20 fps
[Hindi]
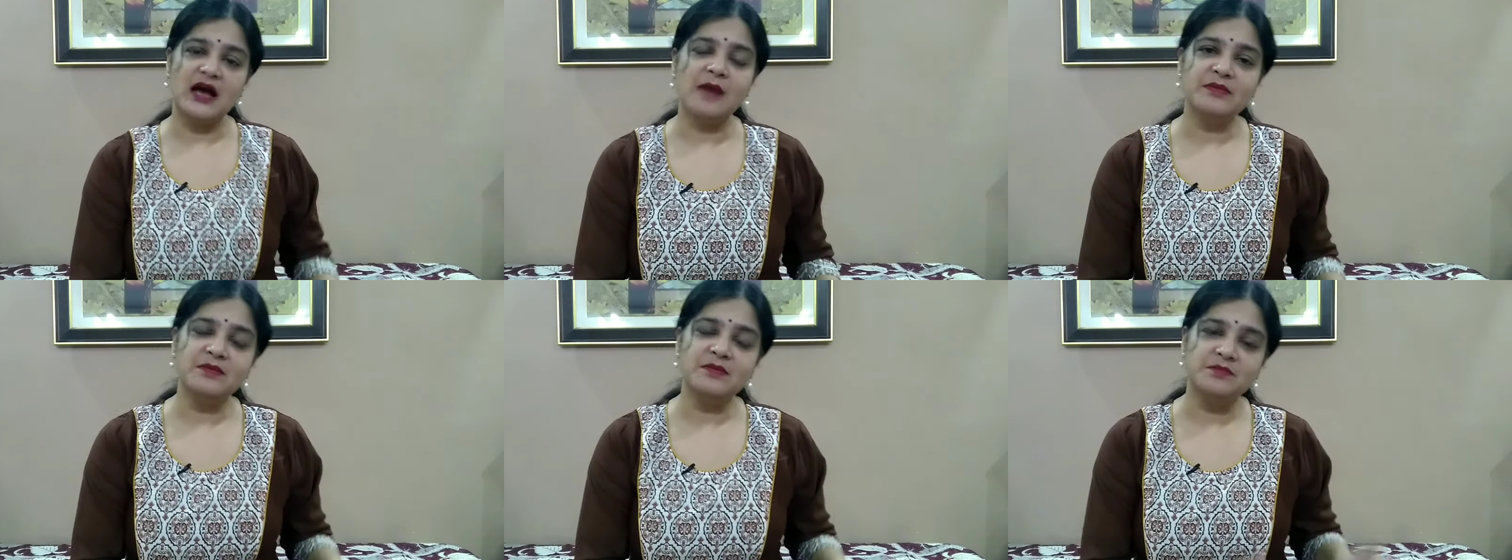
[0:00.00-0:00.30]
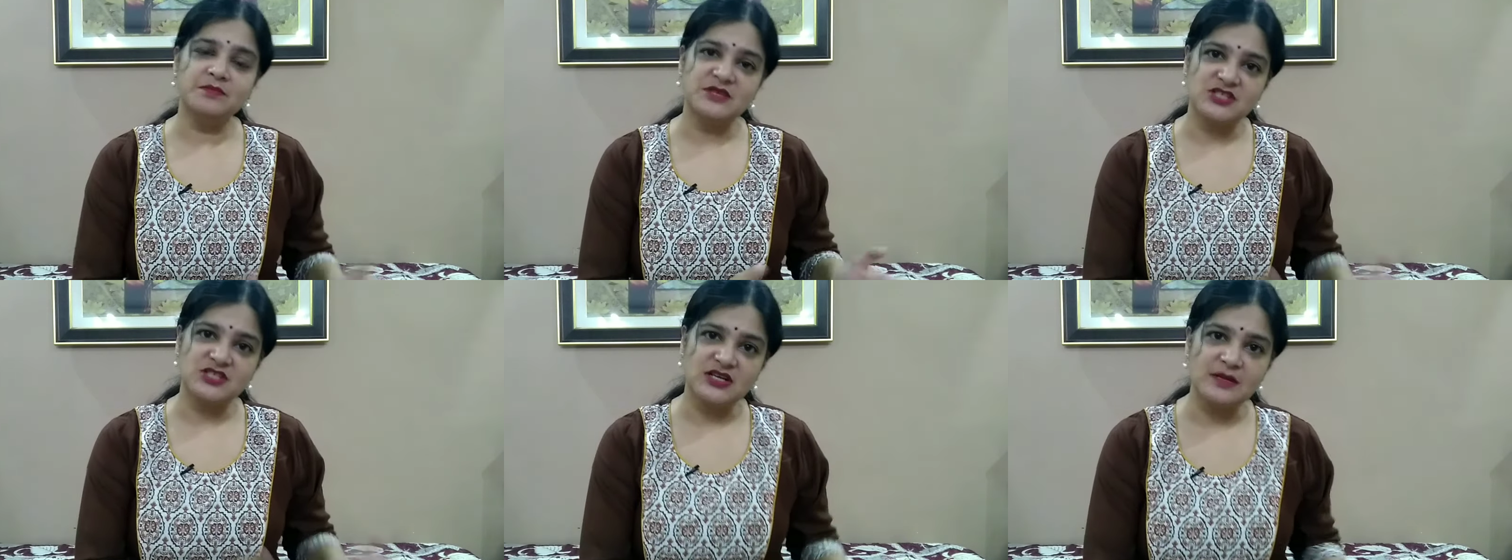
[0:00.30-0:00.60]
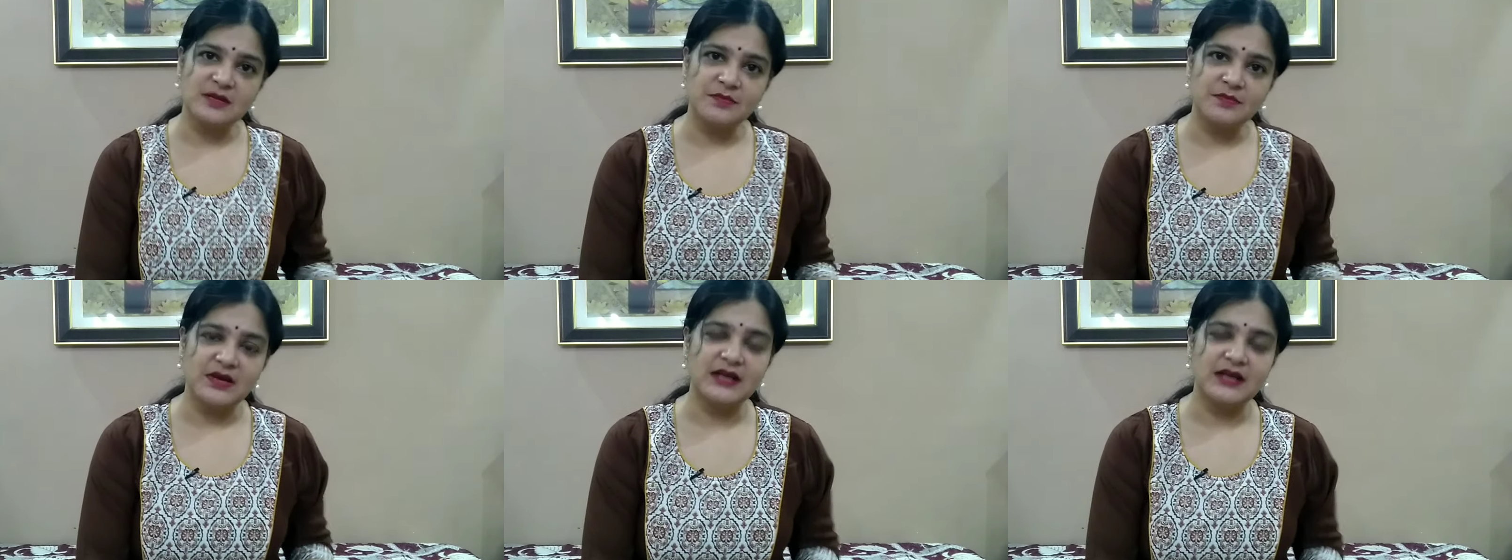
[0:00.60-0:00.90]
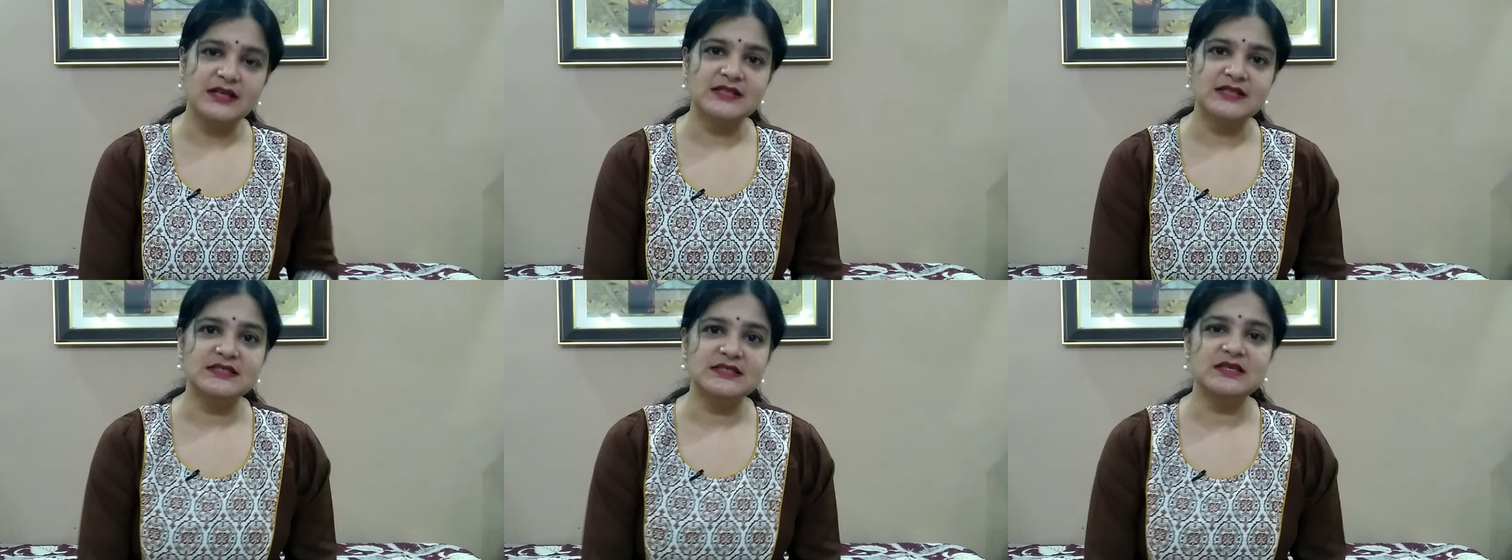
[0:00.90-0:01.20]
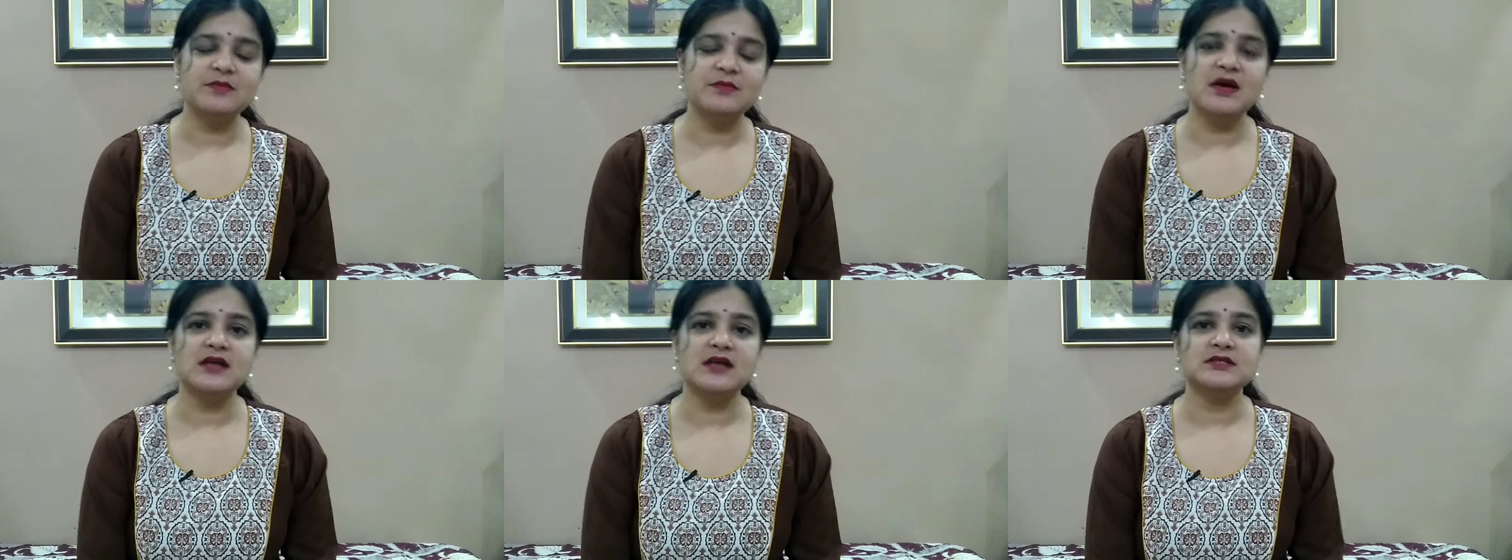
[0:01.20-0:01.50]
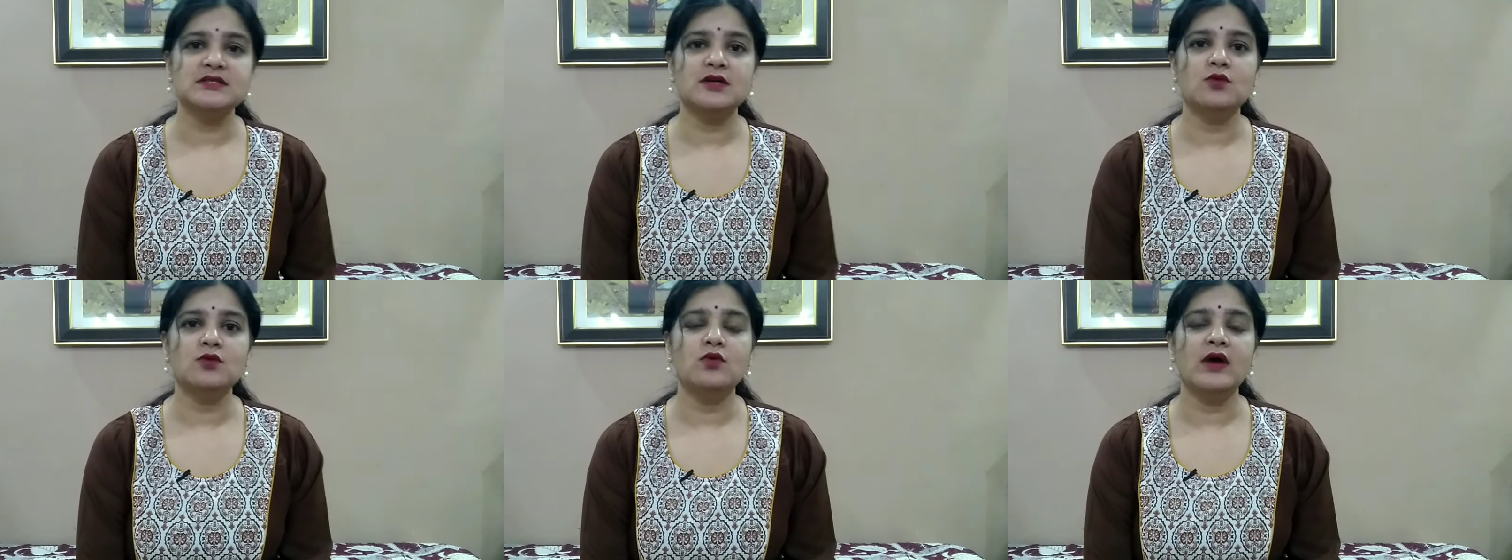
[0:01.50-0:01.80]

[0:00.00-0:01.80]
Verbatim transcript: आपकी पिछली प्रेगनेंसी में ऐसा